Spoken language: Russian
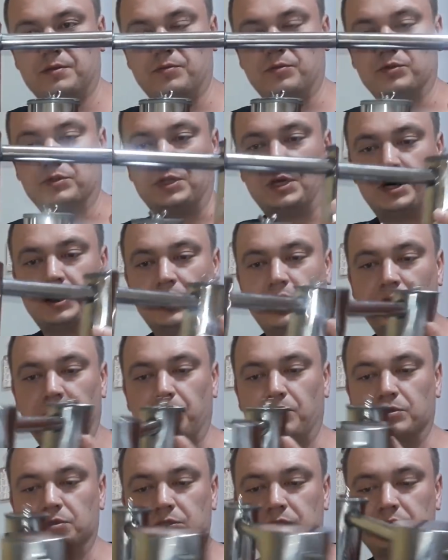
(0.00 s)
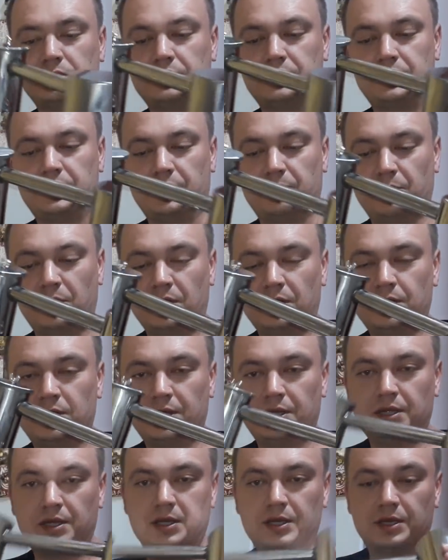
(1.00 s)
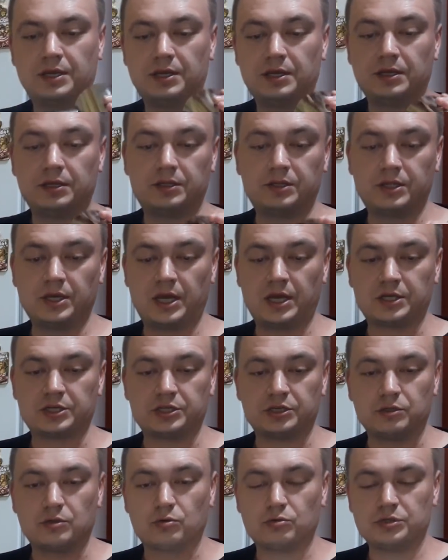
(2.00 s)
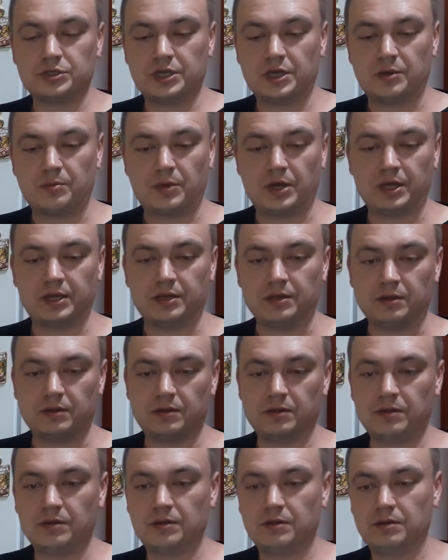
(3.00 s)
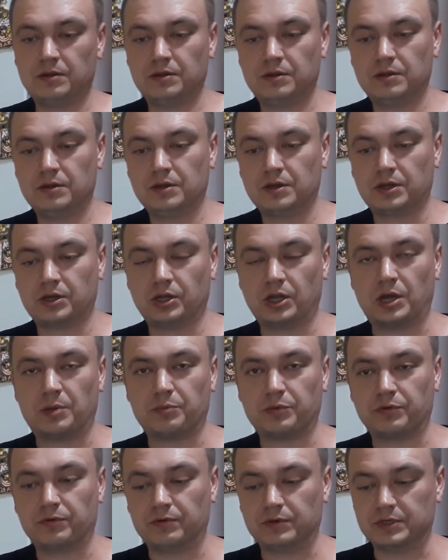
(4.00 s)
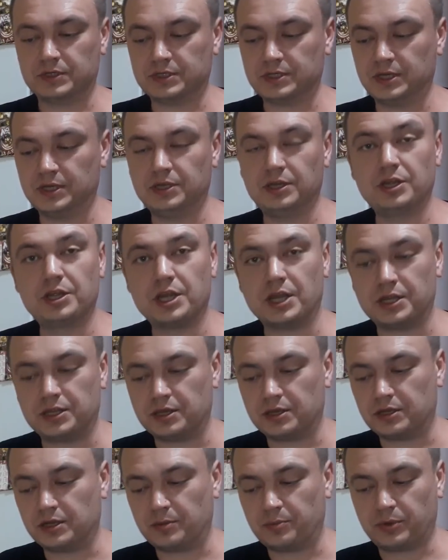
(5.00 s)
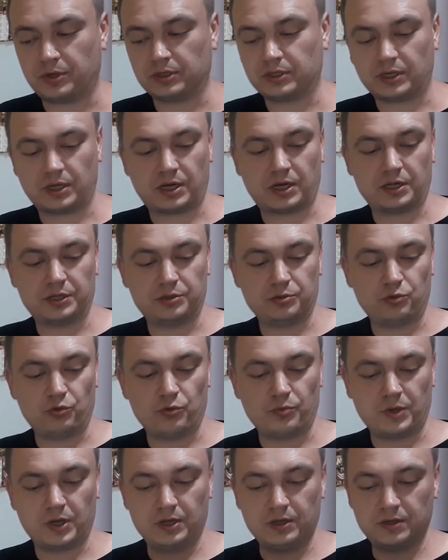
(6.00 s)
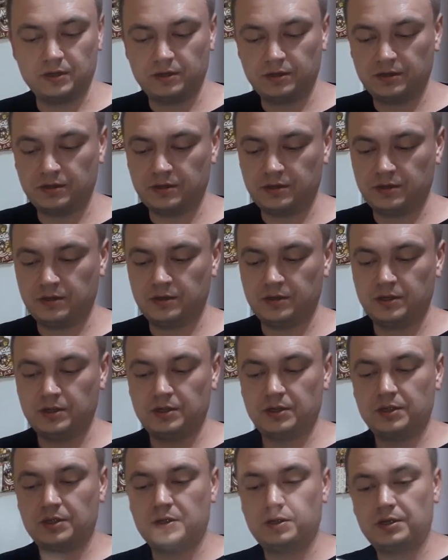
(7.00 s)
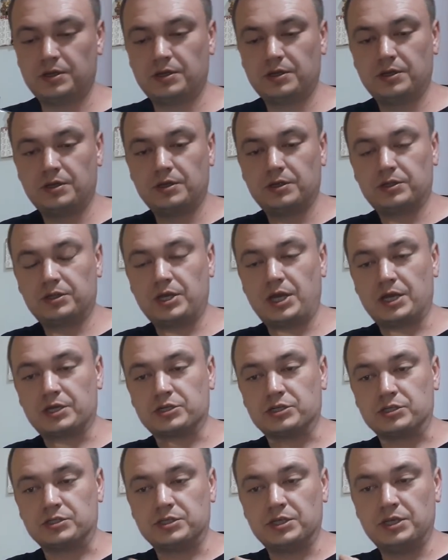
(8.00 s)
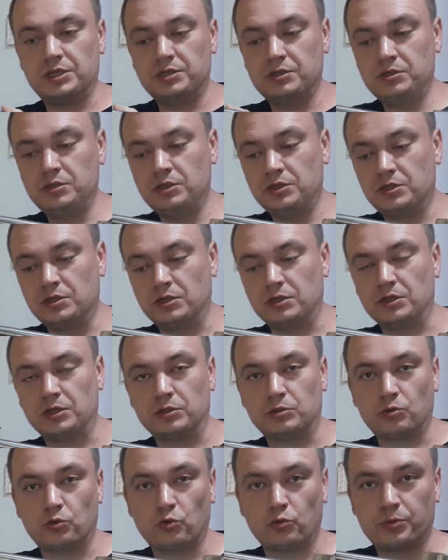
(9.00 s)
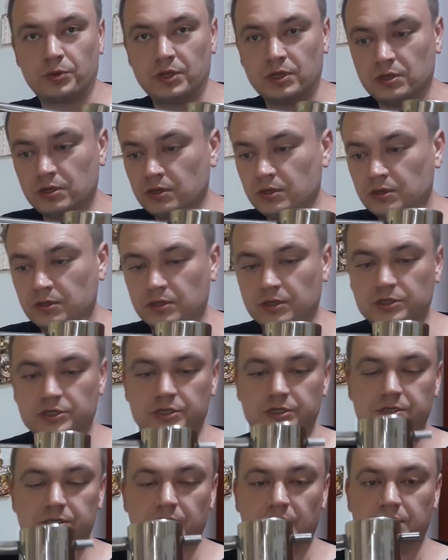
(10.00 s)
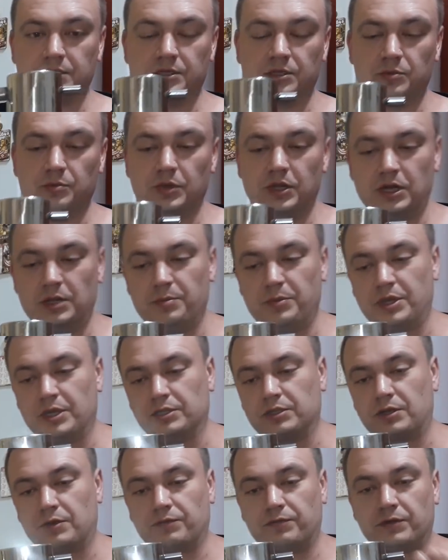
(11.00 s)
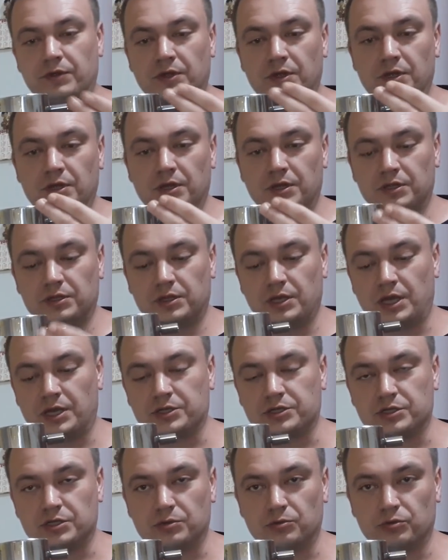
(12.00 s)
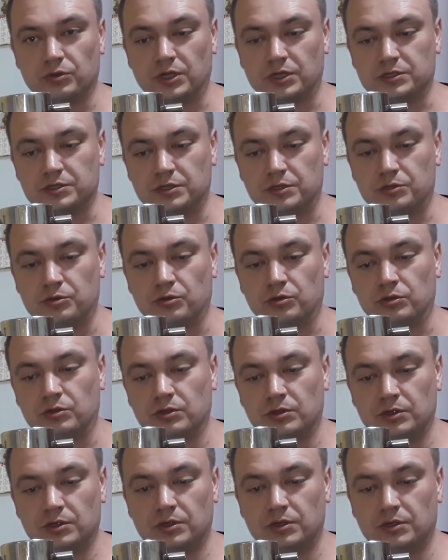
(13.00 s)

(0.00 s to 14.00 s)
Вот такая вот система. Также, друзья мои, кламповое соединение на полтора дюйма. Также соединительные трубки на 16 миллиметров. Также у нас идет